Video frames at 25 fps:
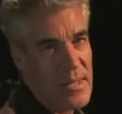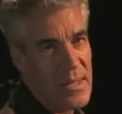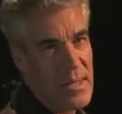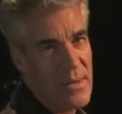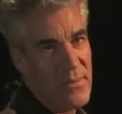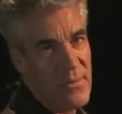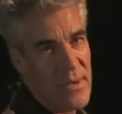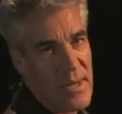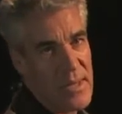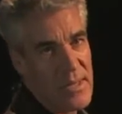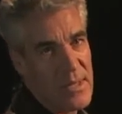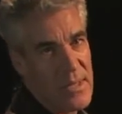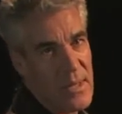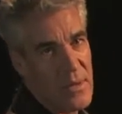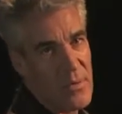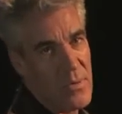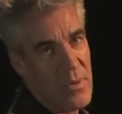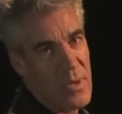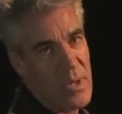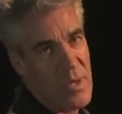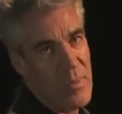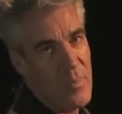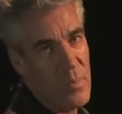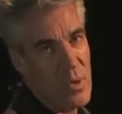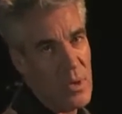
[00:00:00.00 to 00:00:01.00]
Die fressen
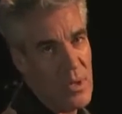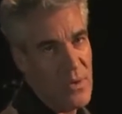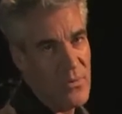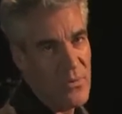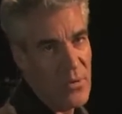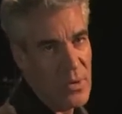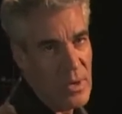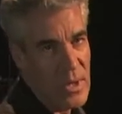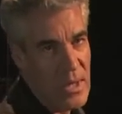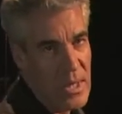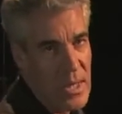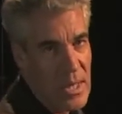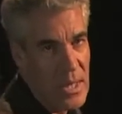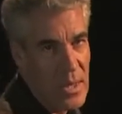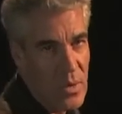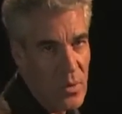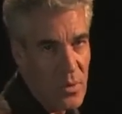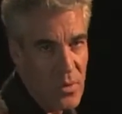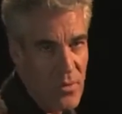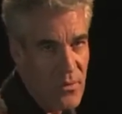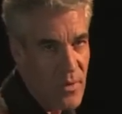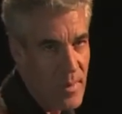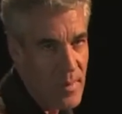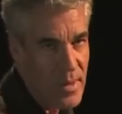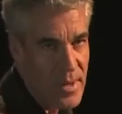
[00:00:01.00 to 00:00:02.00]
natürlich Polyphonie
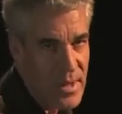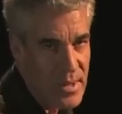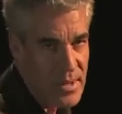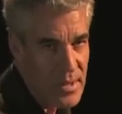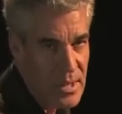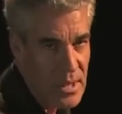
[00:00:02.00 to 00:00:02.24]
und wenn man das